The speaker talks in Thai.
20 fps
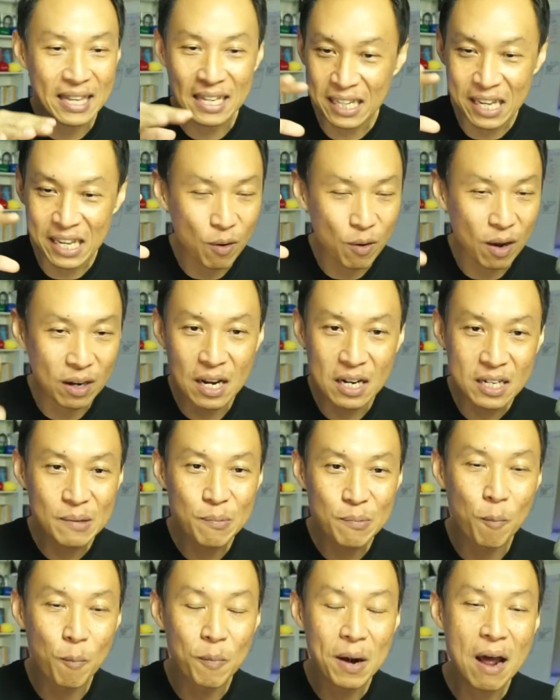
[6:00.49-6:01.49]
อาจจะเกี่ยวกับเรื่อง
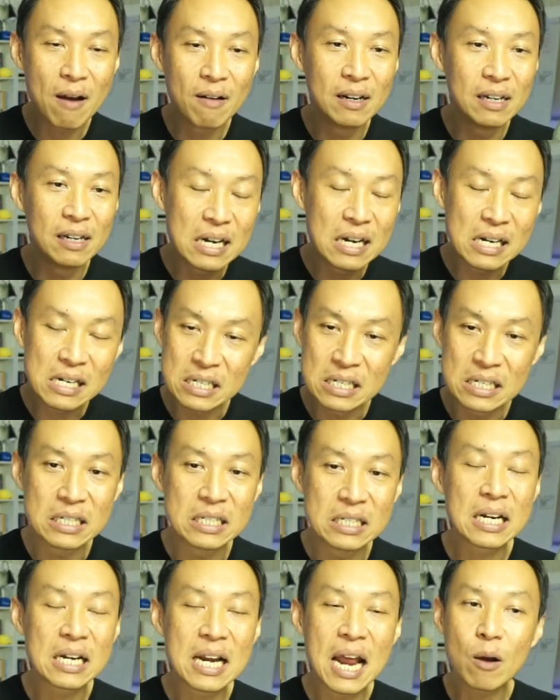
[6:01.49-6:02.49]
ที่ผมเล่าหรือเรื่อง
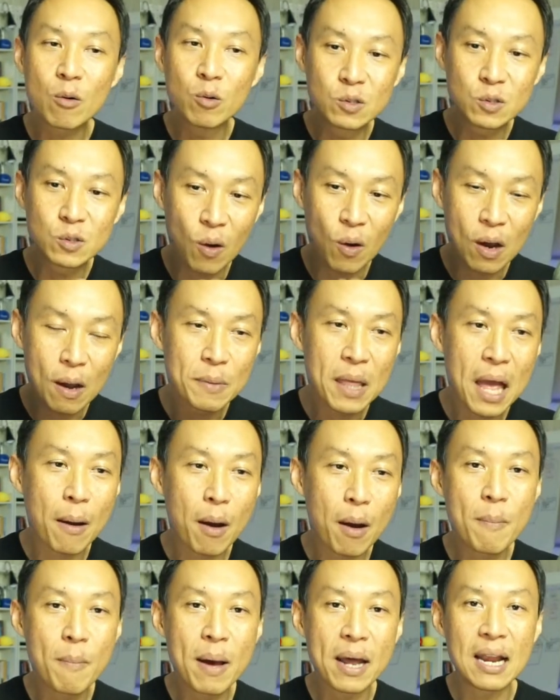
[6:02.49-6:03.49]
อื่นๆก็ได้คุณส่งคำถา
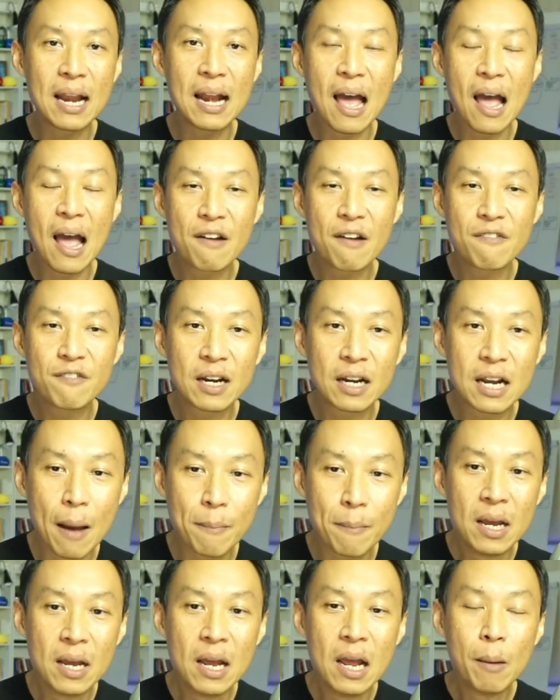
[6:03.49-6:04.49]
มเข้ามาในไลฟ์นะค
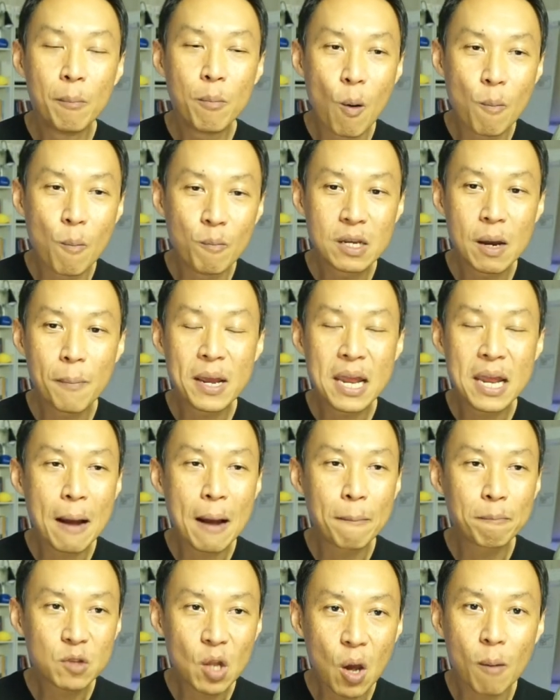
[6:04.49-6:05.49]
รับผมจะพยา
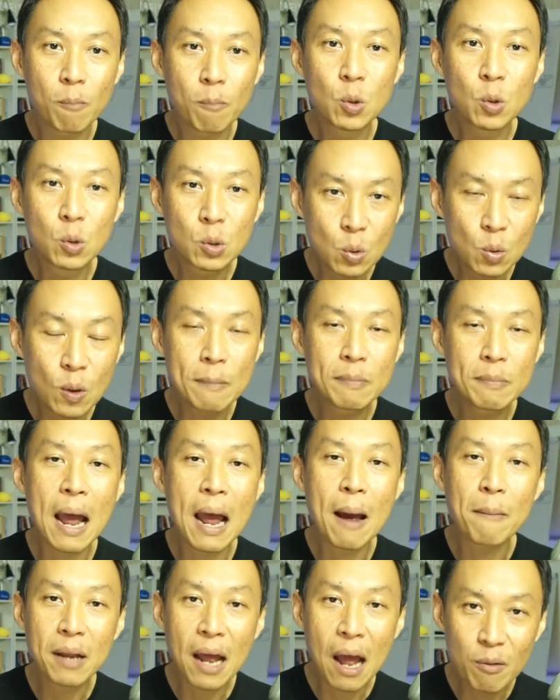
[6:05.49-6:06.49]
ยามตอบทุกๆคำ
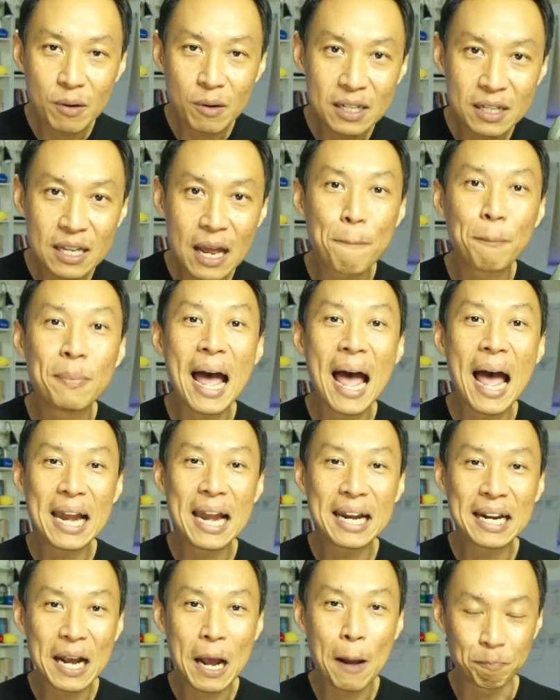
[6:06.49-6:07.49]
ถามเท่าที่ทำได้
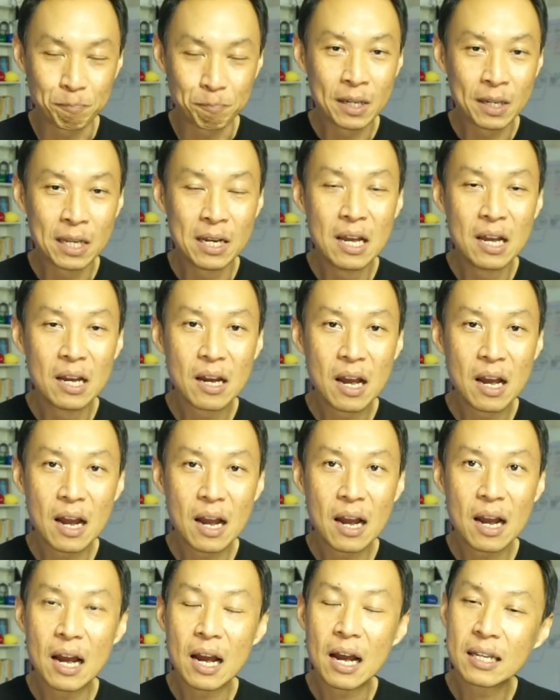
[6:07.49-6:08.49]
นะครับ
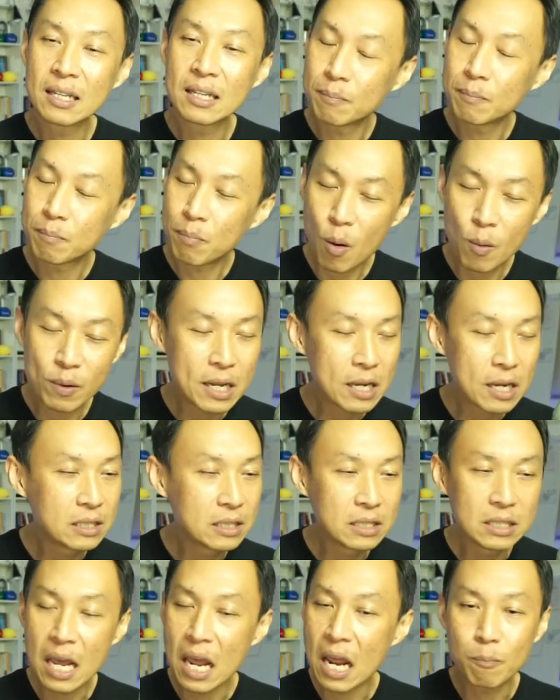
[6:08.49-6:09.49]
เพราะว่านี่
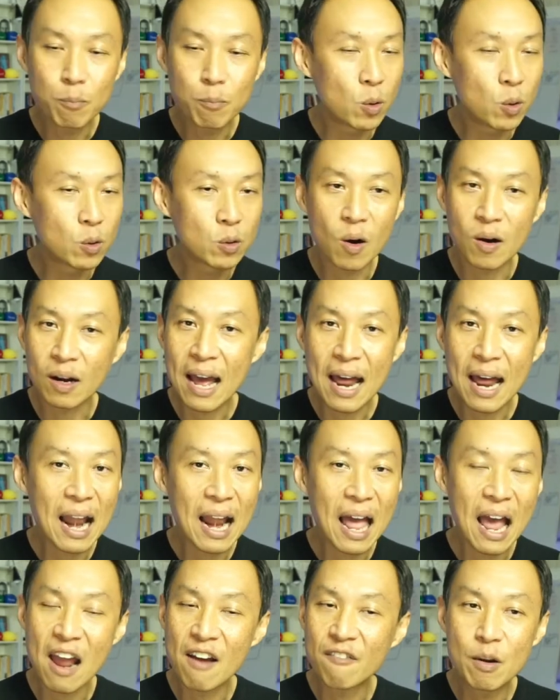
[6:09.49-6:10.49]
คือเหตุผลของการ
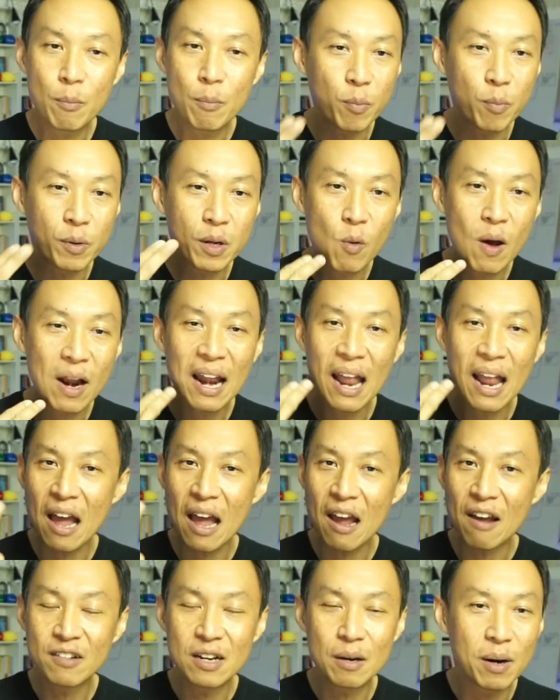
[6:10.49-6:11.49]
ไลฟ์แล้วผมคิดว่าไล
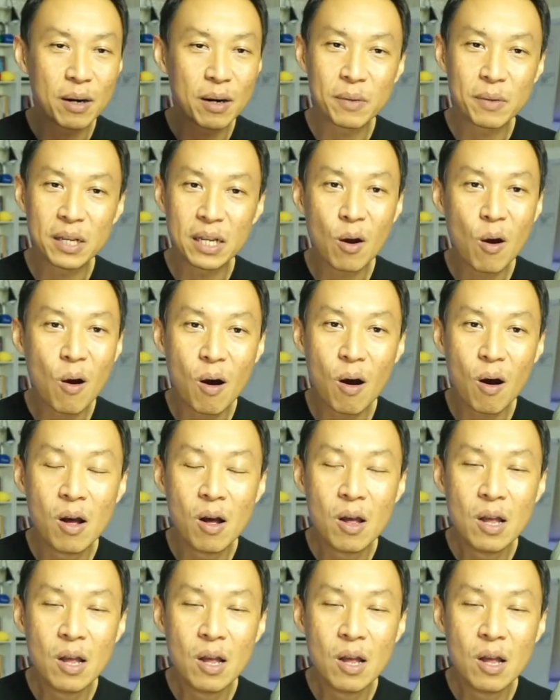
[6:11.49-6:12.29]
ฟ์เนี่ยมันมีข้อ